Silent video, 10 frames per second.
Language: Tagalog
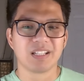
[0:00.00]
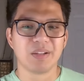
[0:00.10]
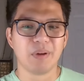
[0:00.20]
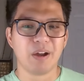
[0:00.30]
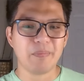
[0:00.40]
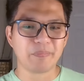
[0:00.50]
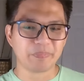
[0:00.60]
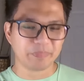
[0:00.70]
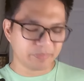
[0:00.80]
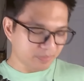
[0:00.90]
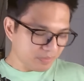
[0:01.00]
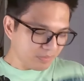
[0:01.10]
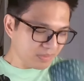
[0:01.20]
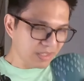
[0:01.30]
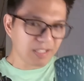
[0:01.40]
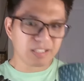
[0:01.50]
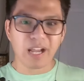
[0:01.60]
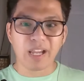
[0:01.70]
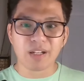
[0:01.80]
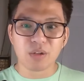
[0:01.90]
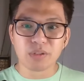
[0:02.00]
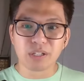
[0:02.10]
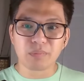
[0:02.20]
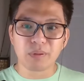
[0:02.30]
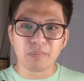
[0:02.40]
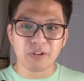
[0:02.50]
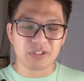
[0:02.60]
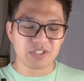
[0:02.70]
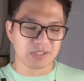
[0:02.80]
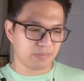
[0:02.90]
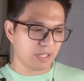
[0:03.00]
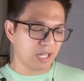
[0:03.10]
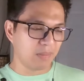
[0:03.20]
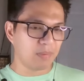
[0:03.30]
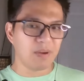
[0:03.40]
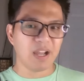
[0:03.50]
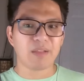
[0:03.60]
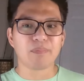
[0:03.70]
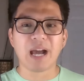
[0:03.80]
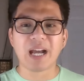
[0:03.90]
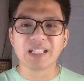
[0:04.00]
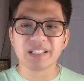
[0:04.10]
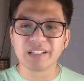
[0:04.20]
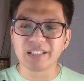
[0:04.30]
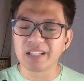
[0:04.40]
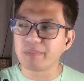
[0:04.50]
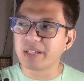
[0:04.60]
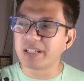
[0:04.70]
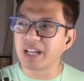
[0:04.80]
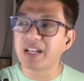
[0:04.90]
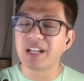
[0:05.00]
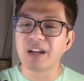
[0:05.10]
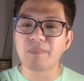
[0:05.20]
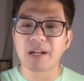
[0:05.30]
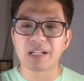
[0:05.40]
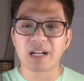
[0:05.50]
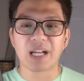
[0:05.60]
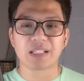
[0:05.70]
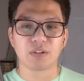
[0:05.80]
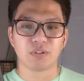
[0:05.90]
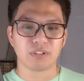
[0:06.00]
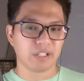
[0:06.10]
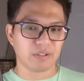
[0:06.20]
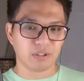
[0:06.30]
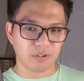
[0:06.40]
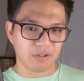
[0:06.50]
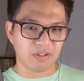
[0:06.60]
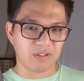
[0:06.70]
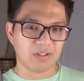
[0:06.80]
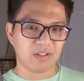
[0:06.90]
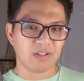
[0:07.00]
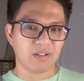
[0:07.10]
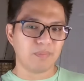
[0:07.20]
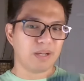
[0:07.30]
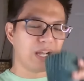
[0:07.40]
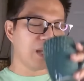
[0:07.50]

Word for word: 'Di ba? Dahil ho nagme-merge, mga kababayan. Bakit hindi bigyan ng pagkakataon din ho, mga